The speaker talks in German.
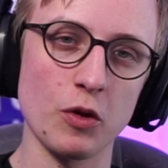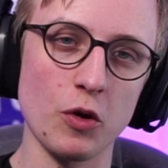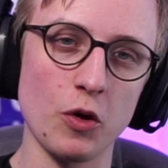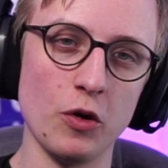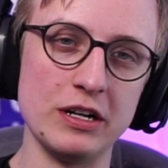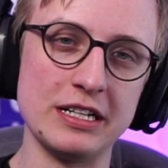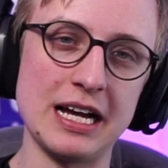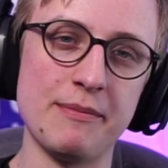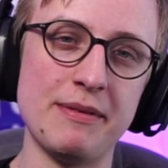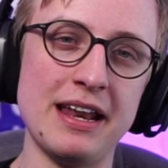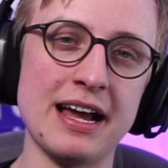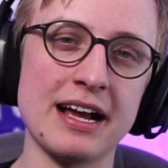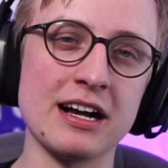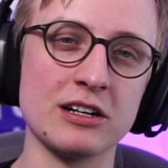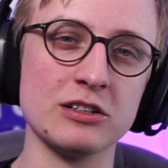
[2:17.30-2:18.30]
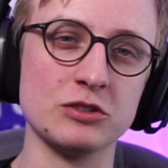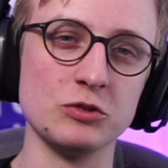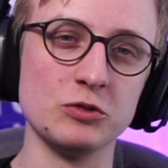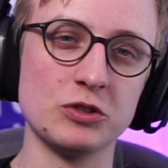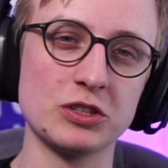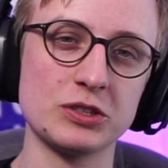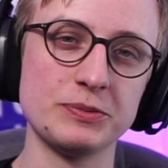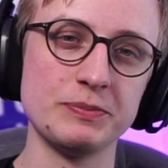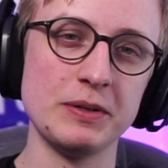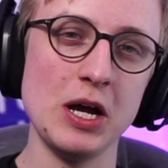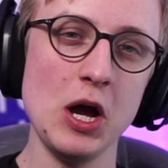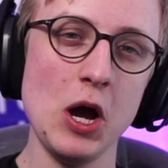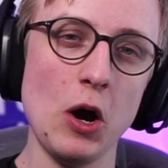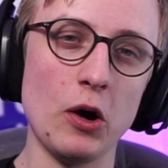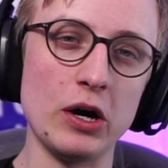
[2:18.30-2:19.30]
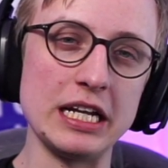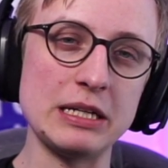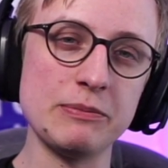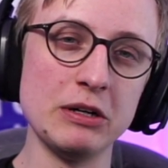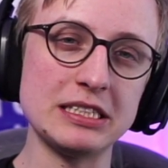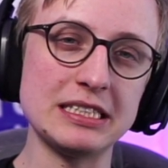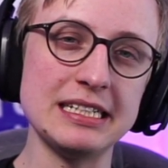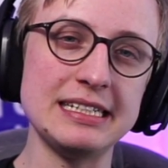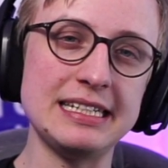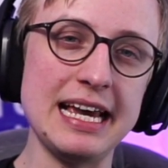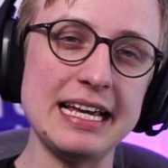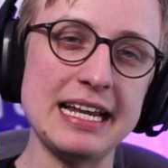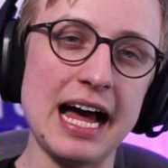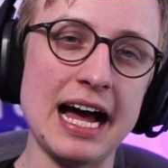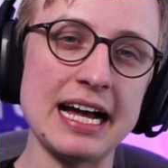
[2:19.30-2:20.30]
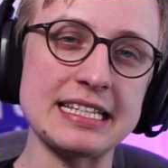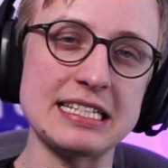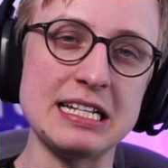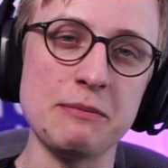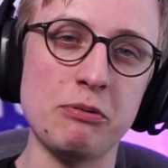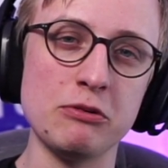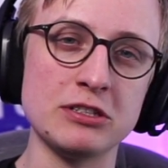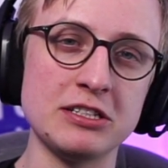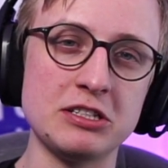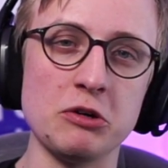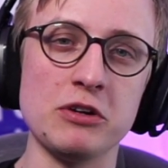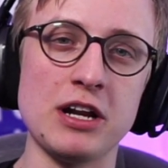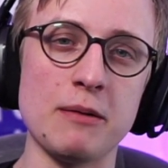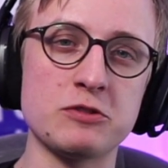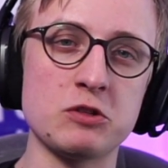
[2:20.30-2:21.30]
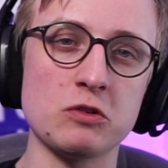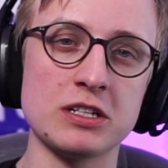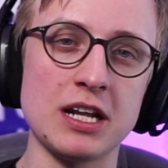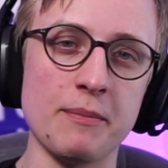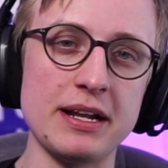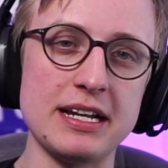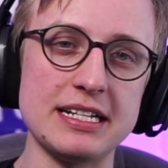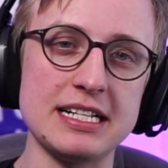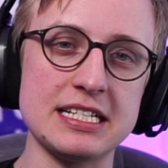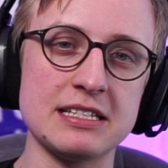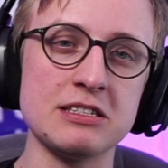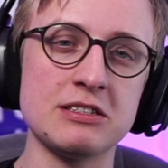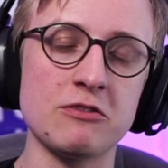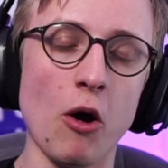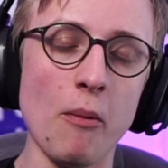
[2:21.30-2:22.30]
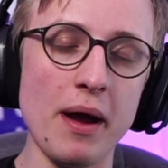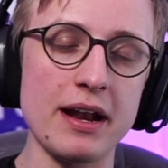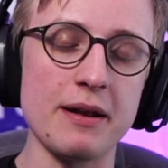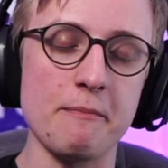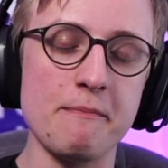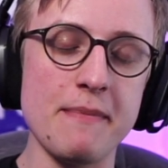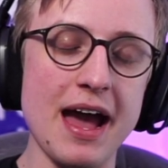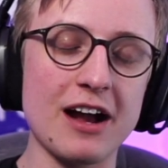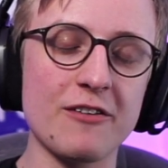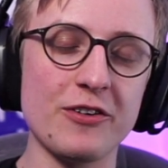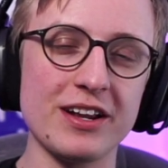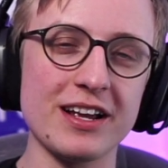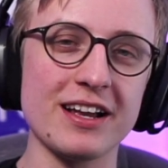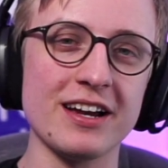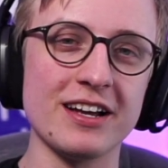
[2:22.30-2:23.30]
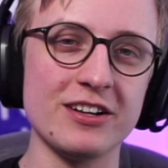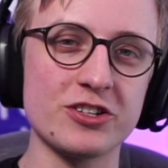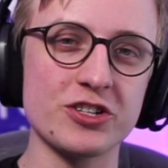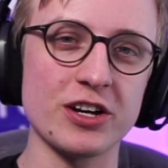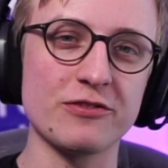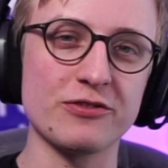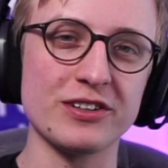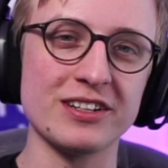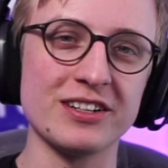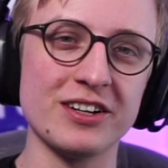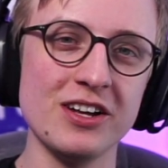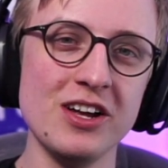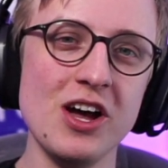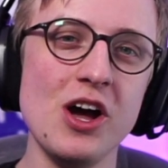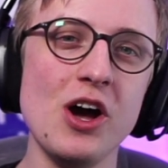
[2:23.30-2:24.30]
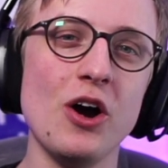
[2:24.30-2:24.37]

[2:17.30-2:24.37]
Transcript: Und ich habe länger gesucht. Und ich musste jede einzelne Position absuchen, damit ich diesen dummen, merkwürdigen Hillichell finde.